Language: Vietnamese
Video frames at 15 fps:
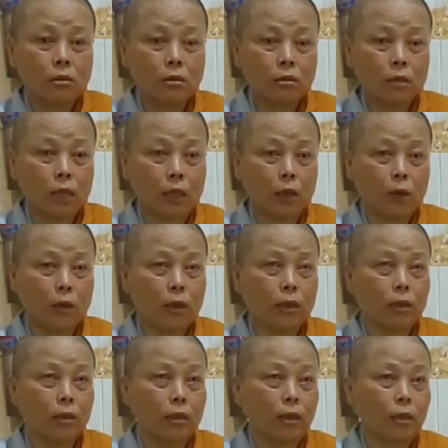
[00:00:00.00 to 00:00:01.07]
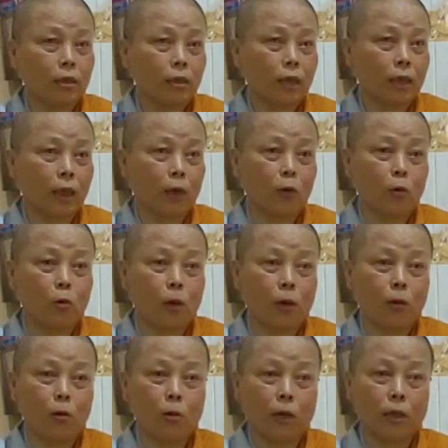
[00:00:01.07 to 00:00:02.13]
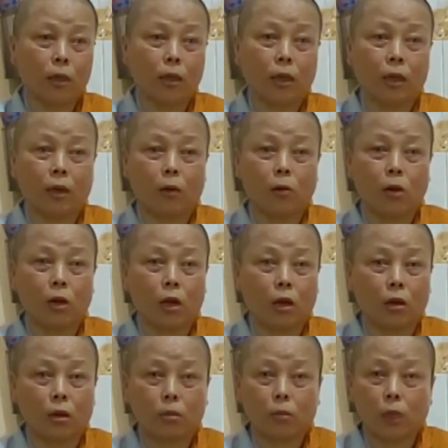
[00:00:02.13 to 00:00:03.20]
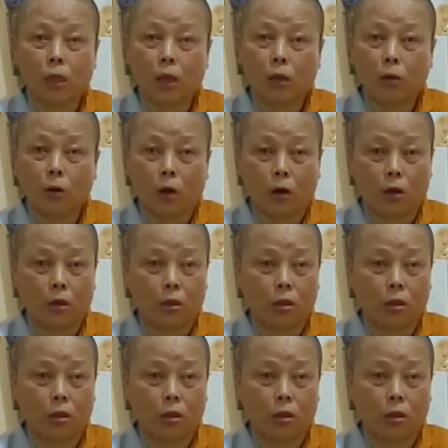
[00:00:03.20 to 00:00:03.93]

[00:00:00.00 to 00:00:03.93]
Là nói ghe chèo khúc quẹo có quanh đó, là câu đó là mình hiểu rồi.